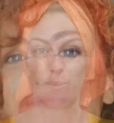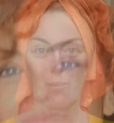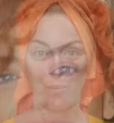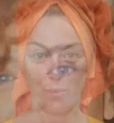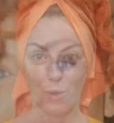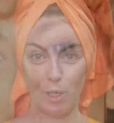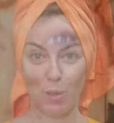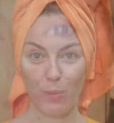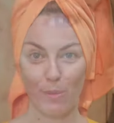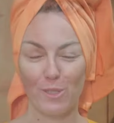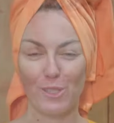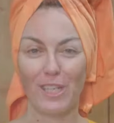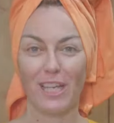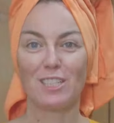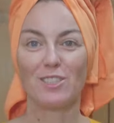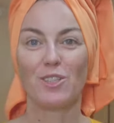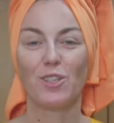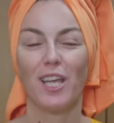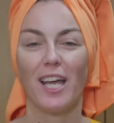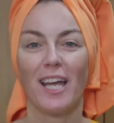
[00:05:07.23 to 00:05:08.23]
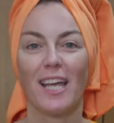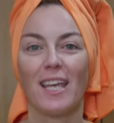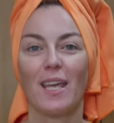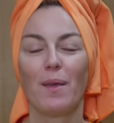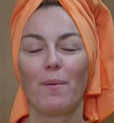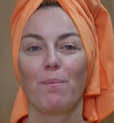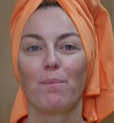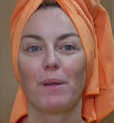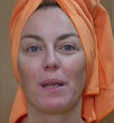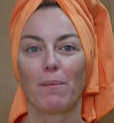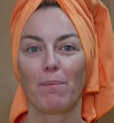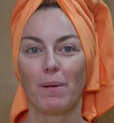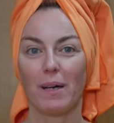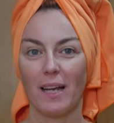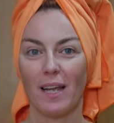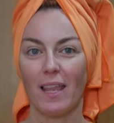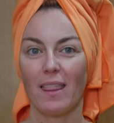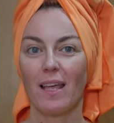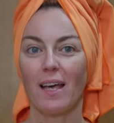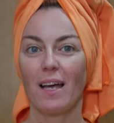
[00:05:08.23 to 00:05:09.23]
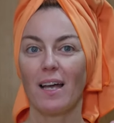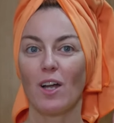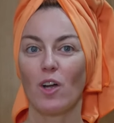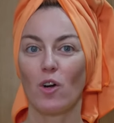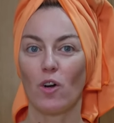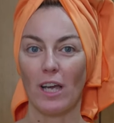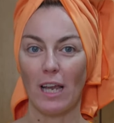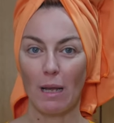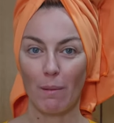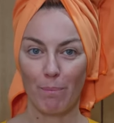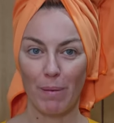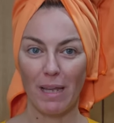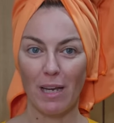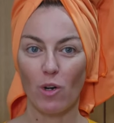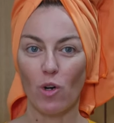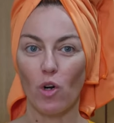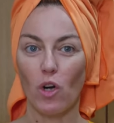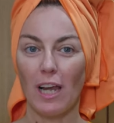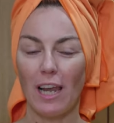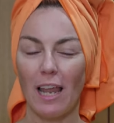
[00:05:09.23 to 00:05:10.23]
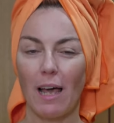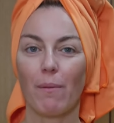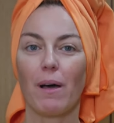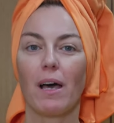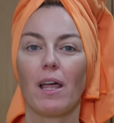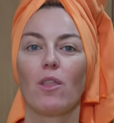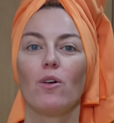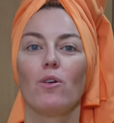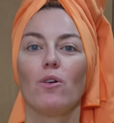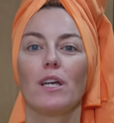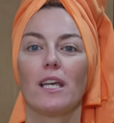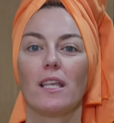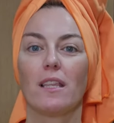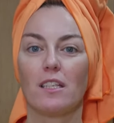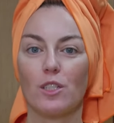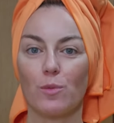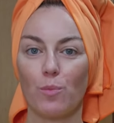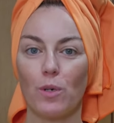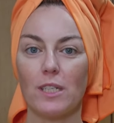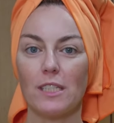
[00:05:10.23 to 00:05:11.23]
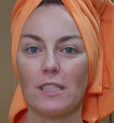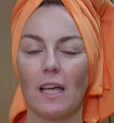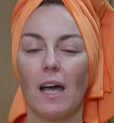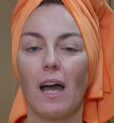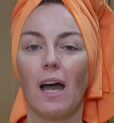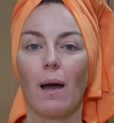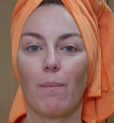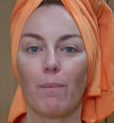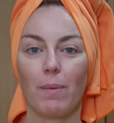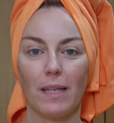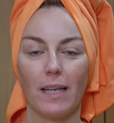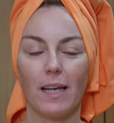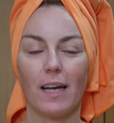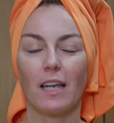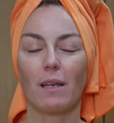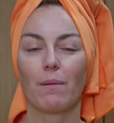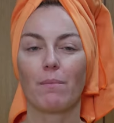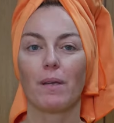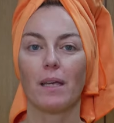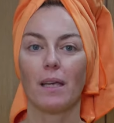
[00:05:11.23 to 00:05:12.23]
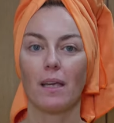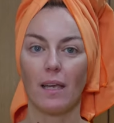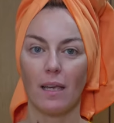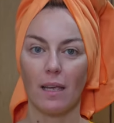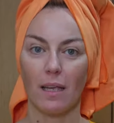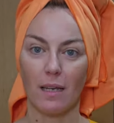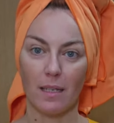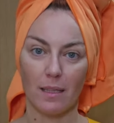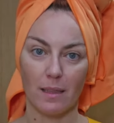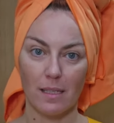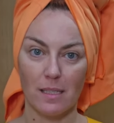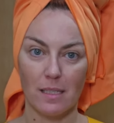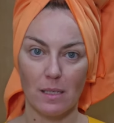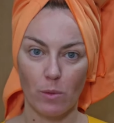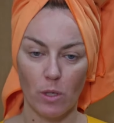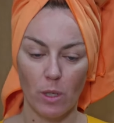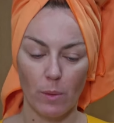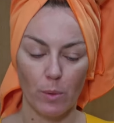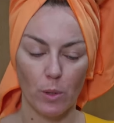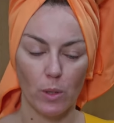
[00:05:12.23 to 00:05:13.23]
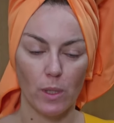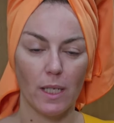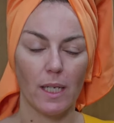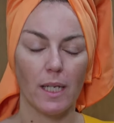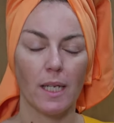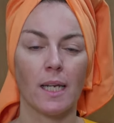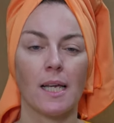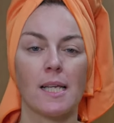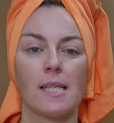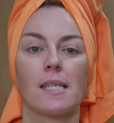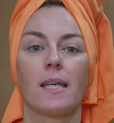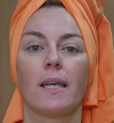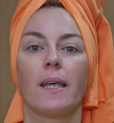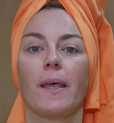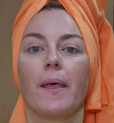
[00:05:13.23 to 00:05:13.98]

Bueno, pues ya estoy aquí preparada con el pelo lavado y dispuesta a aplicarme el eh, intensivo de proteínas.